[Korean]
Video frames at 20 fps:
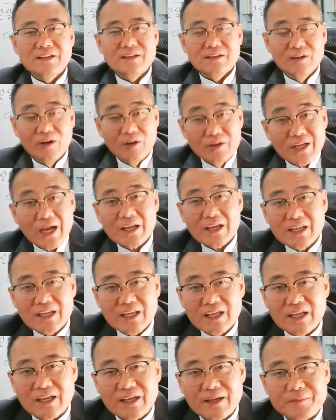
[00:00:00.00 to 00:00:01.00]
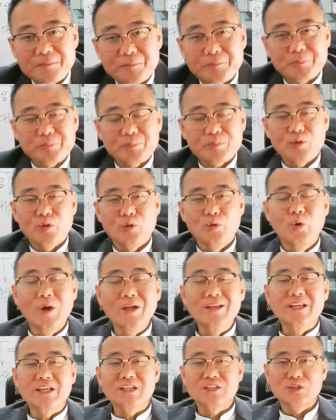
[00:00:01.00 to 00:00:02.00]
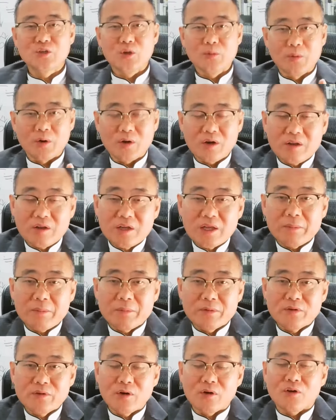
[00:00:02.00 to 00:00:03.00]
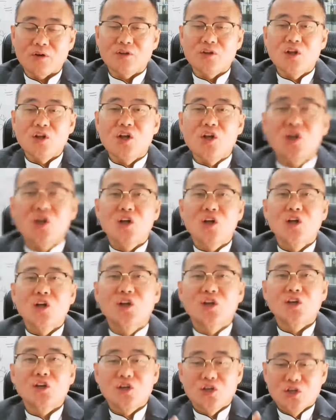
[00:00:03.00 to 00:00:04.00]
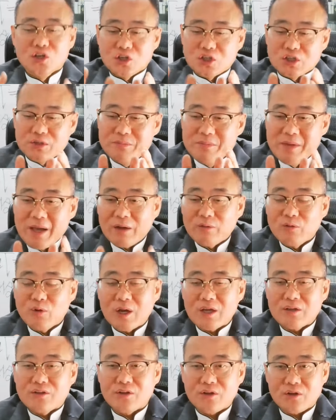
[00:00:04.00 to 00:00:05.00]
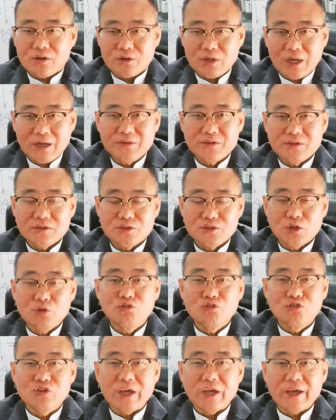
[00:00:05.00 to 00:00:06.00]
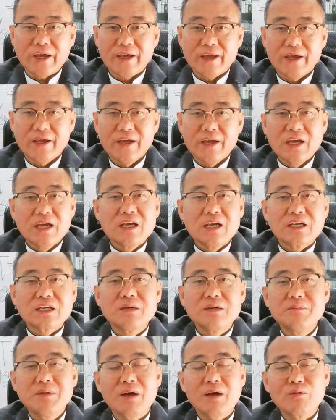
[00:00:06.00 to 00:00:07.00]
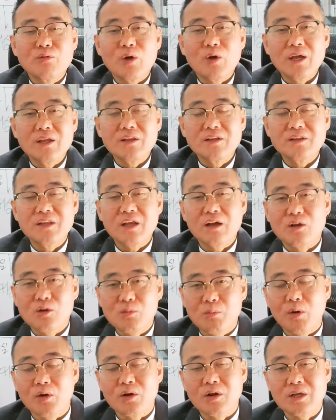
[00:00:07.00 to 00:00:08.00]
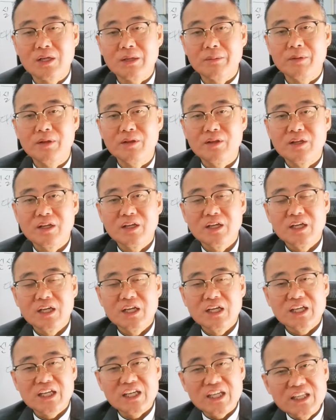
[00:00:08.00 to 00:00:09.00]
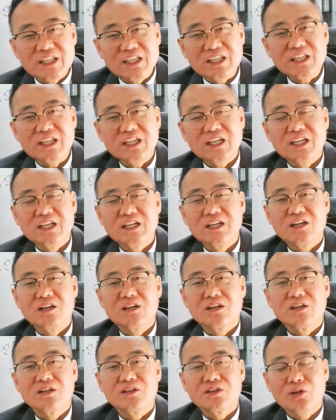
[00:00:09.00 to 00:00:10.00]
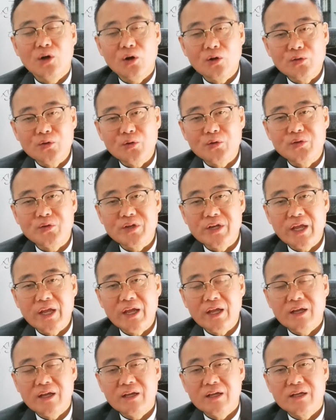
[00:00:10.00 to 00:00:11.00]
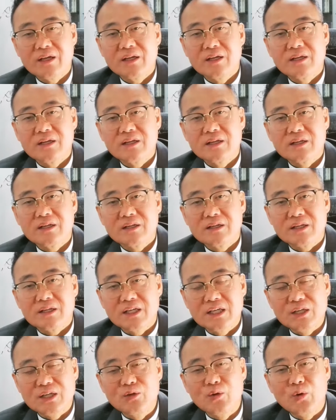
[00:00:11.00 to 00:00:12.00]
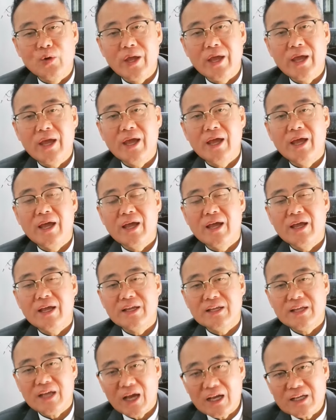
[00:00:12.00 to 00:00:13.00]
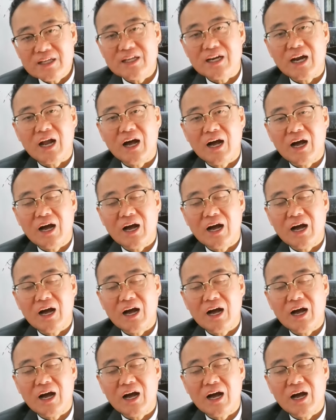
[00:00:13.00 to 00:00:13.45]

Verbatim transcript: 영향이, 요한계시를 뭐라 하냐면요, 그 금양로가 있어요. 한 천국에 금양로가 있는데, 그걸 뭐라 하냐면 이는 성도들의 기도의 향이라.